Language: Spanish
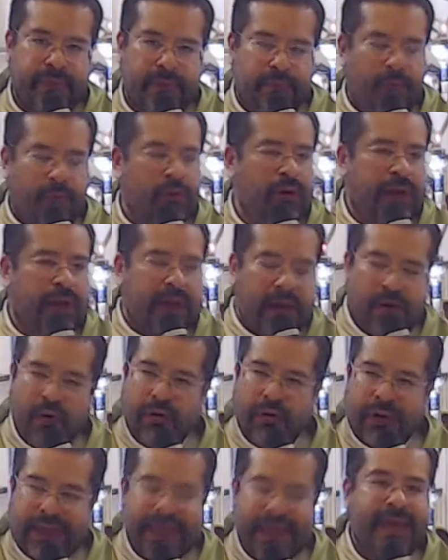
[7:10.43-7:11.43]
porque
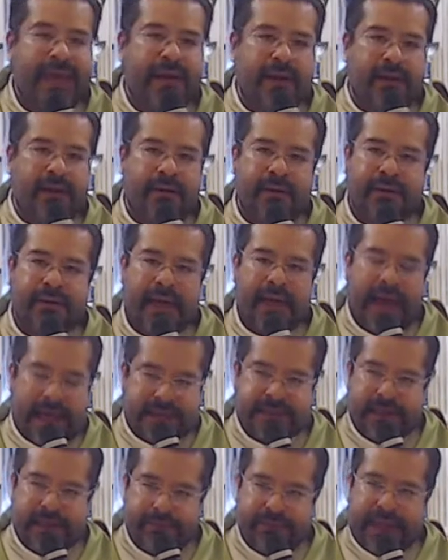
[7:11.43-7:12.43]
no quiere
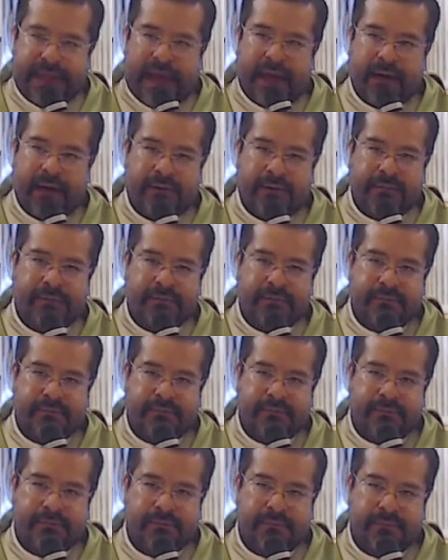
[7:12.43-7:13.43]
aceptar
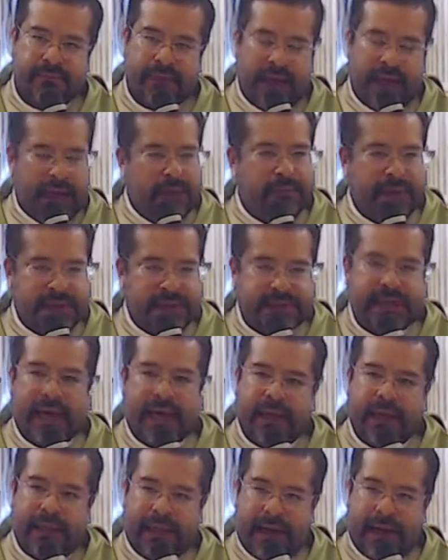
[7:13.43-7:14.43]
el
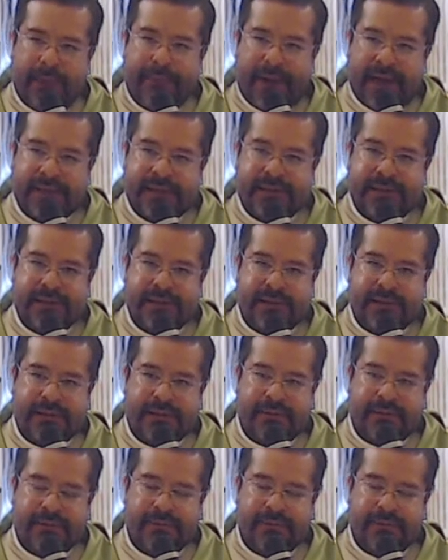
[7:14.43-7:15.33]
mensaje de la paz.